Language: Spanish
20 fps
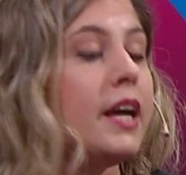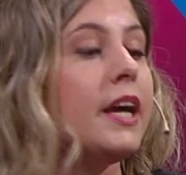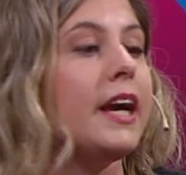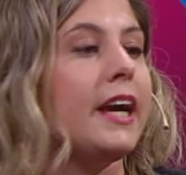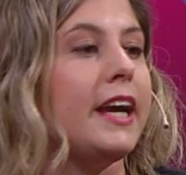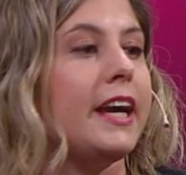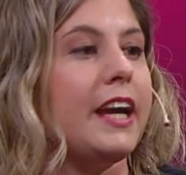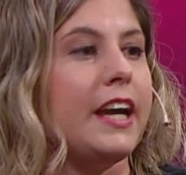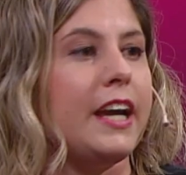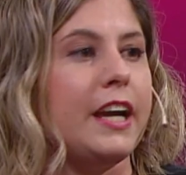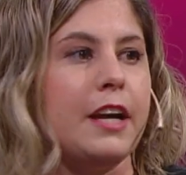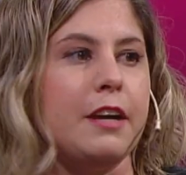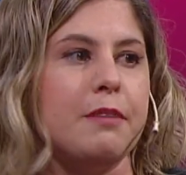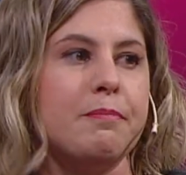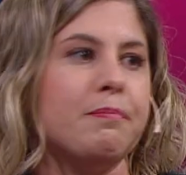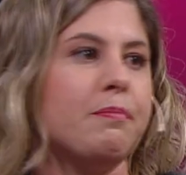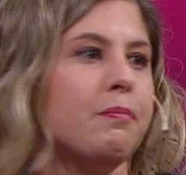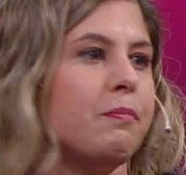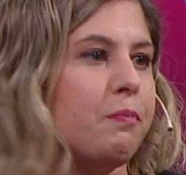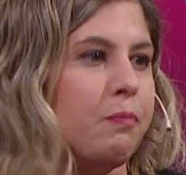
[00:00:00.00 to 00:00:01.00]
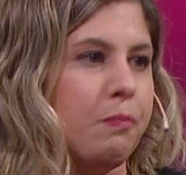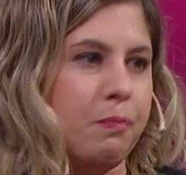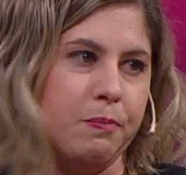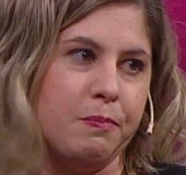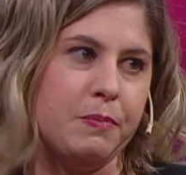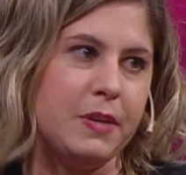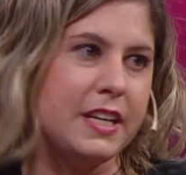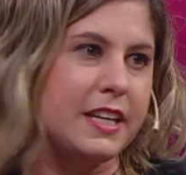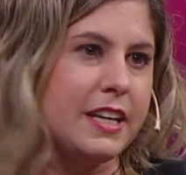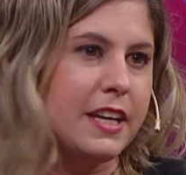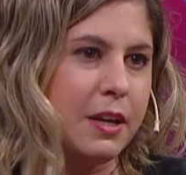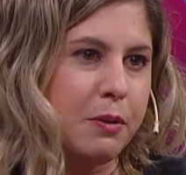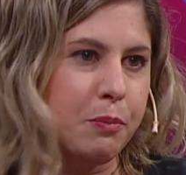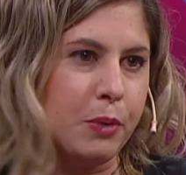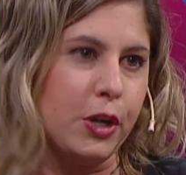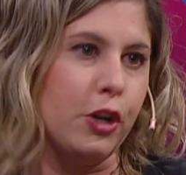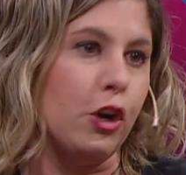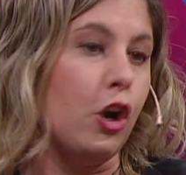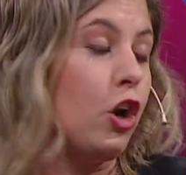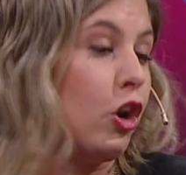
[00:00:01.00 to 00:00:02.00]
Eh, y
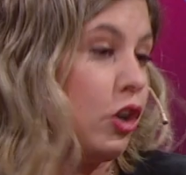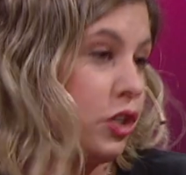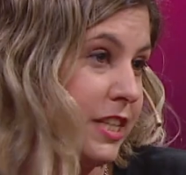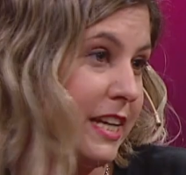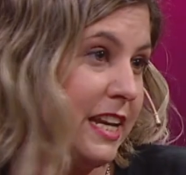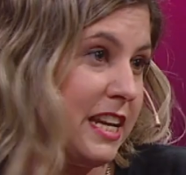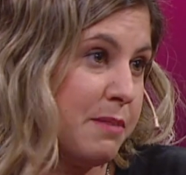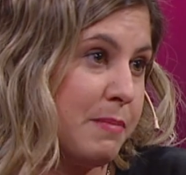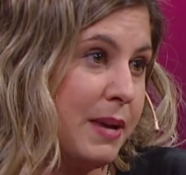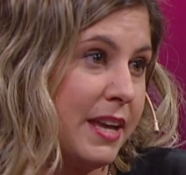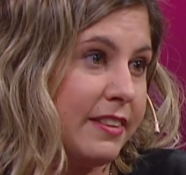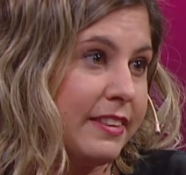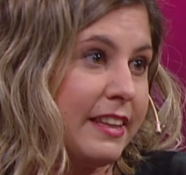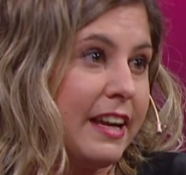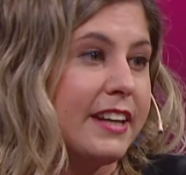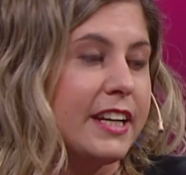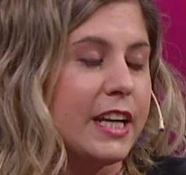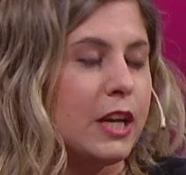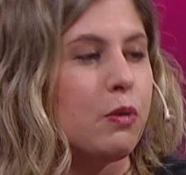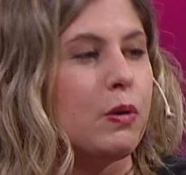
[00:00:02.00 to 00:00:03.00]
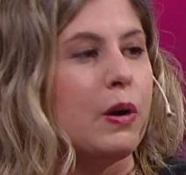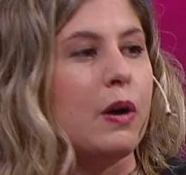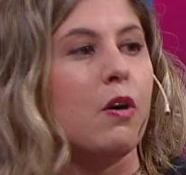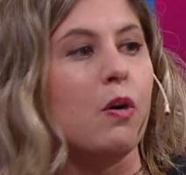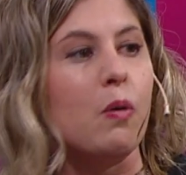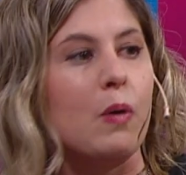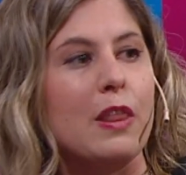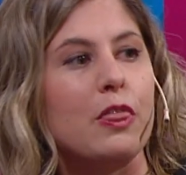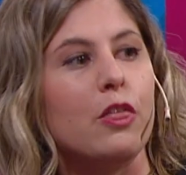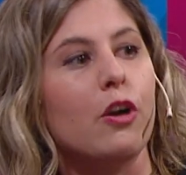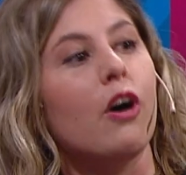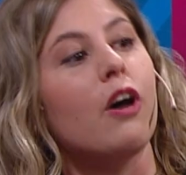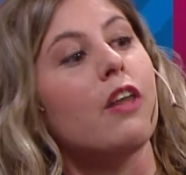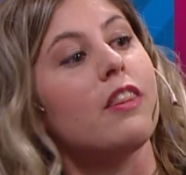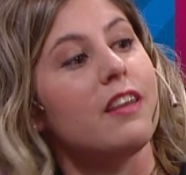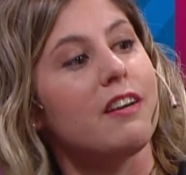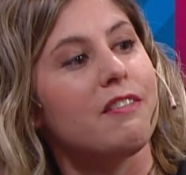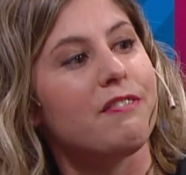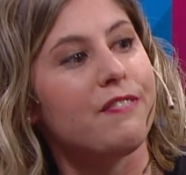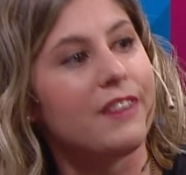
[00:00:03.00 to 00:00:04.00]
bueno, se alimentan y luego cuando
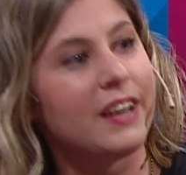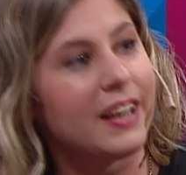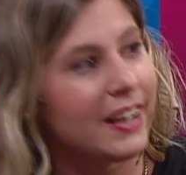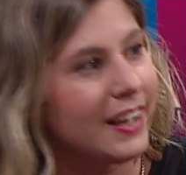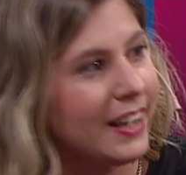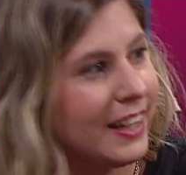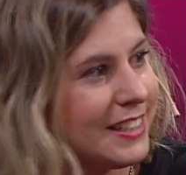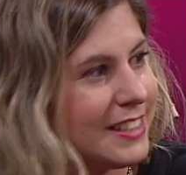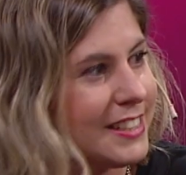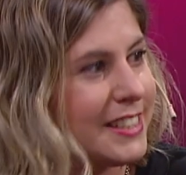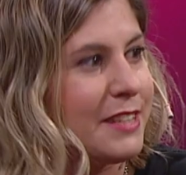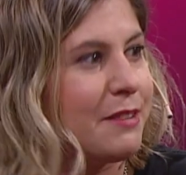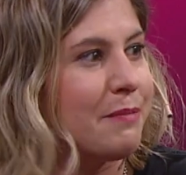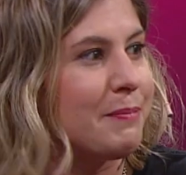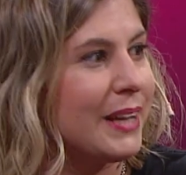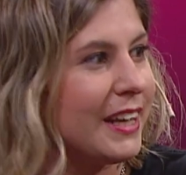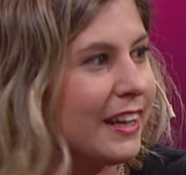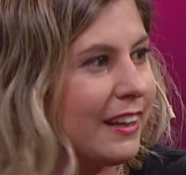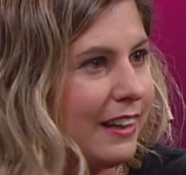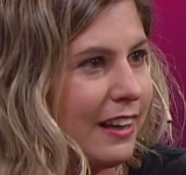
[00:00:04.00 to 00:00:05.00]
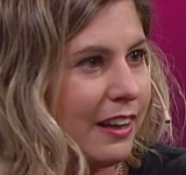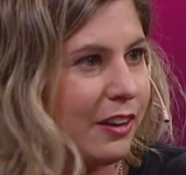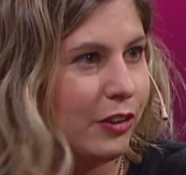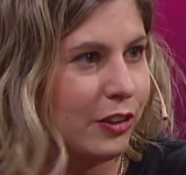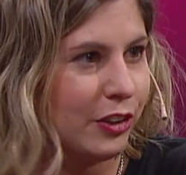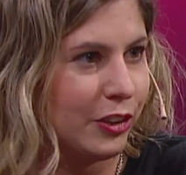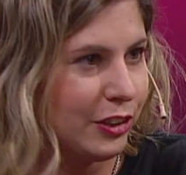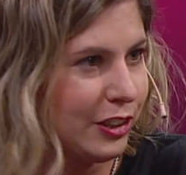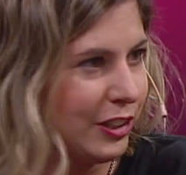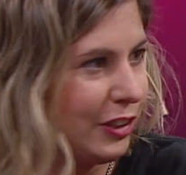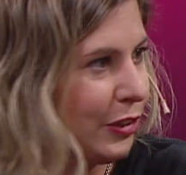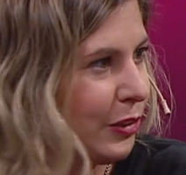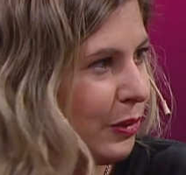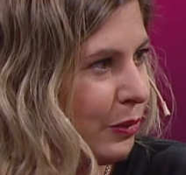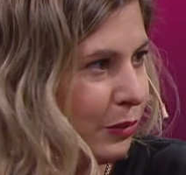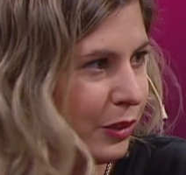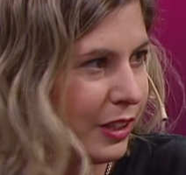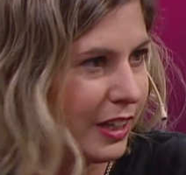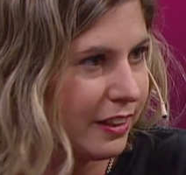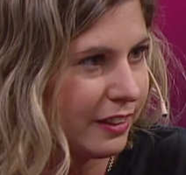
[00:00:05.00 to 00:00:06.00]
defecan se mezcla con otros
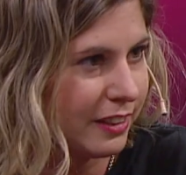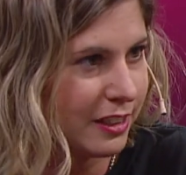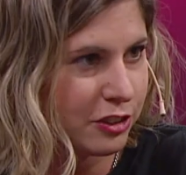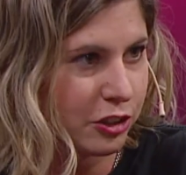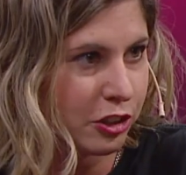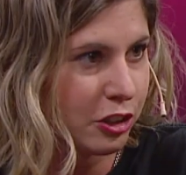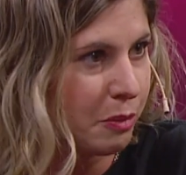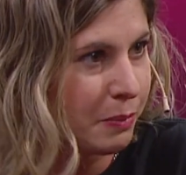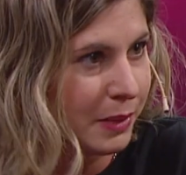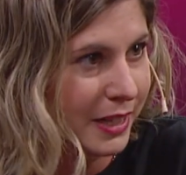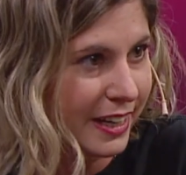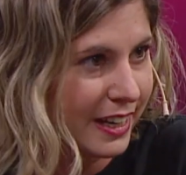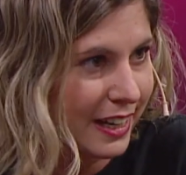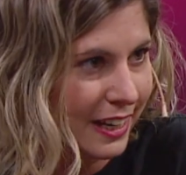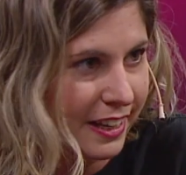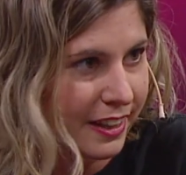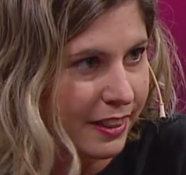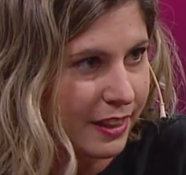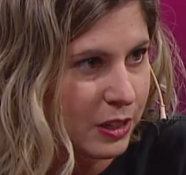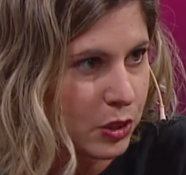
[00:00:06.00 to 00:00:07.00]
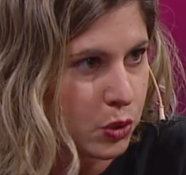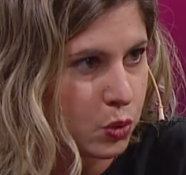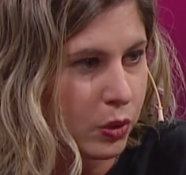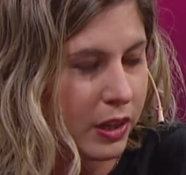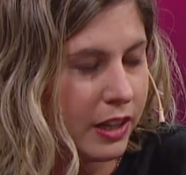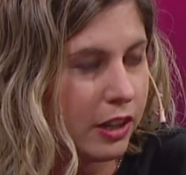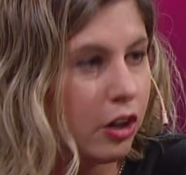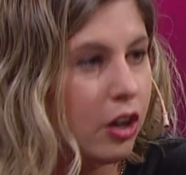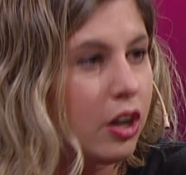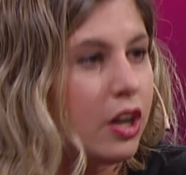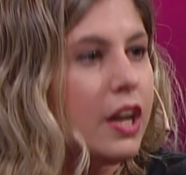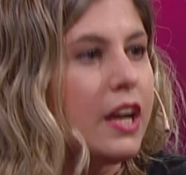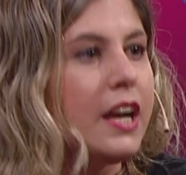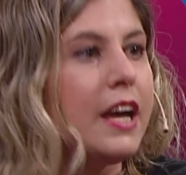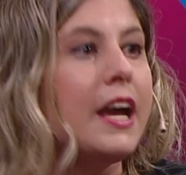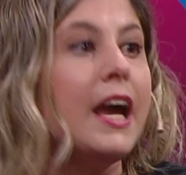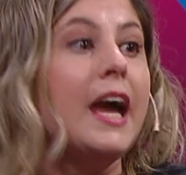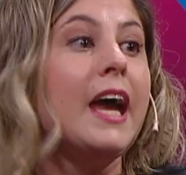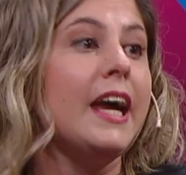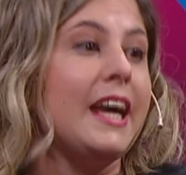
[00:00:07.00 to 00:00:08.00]
nutrientes, otros minerales del suelo,
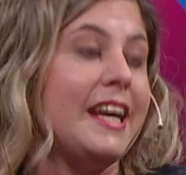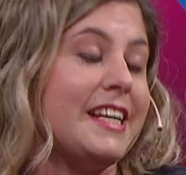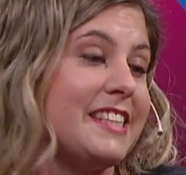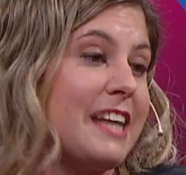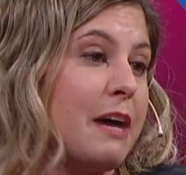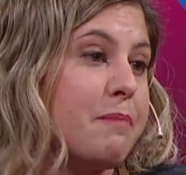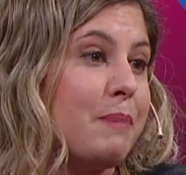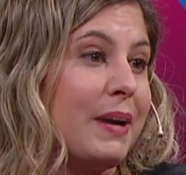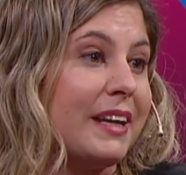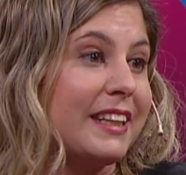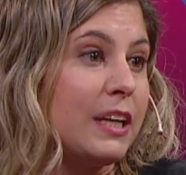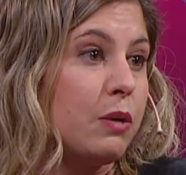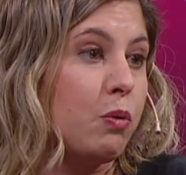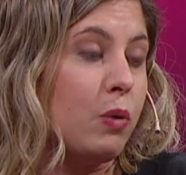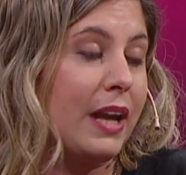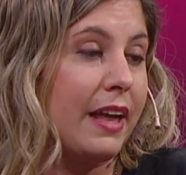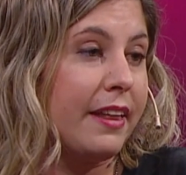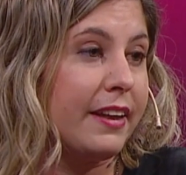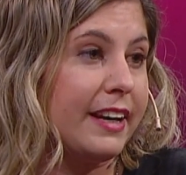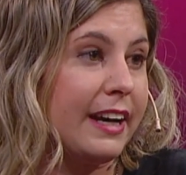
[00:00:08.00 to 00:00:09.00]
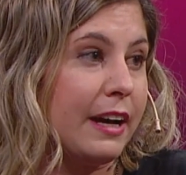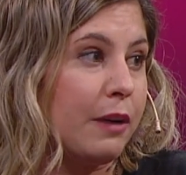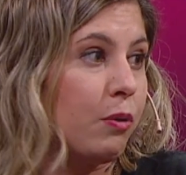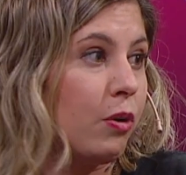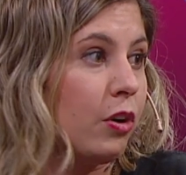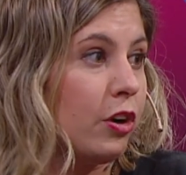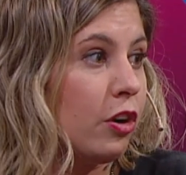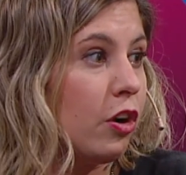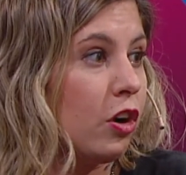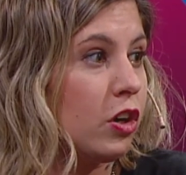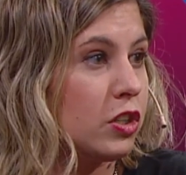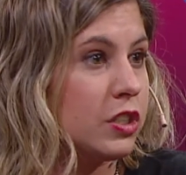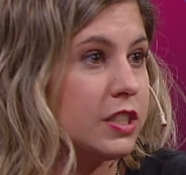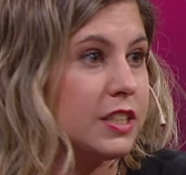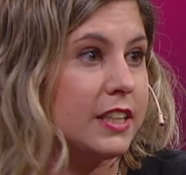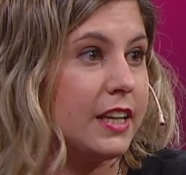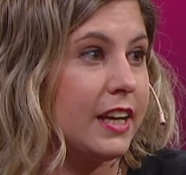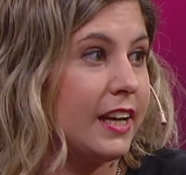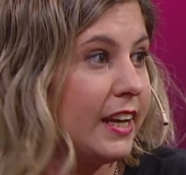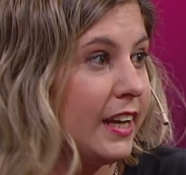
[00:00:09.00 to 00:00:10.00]
esas partículas de carbono
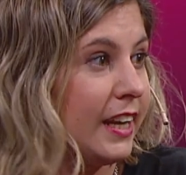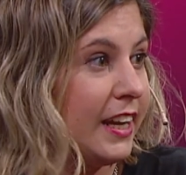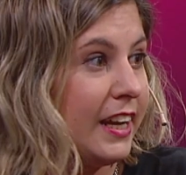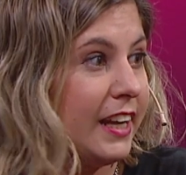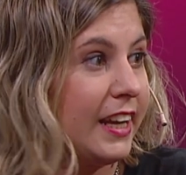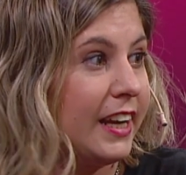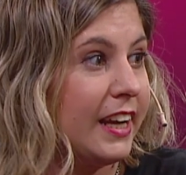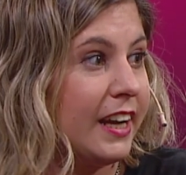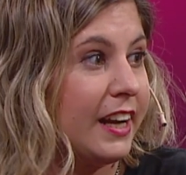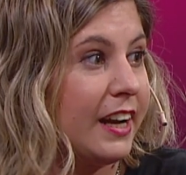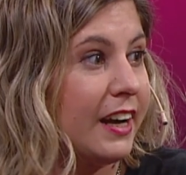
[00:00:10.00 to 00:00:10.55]
se eh,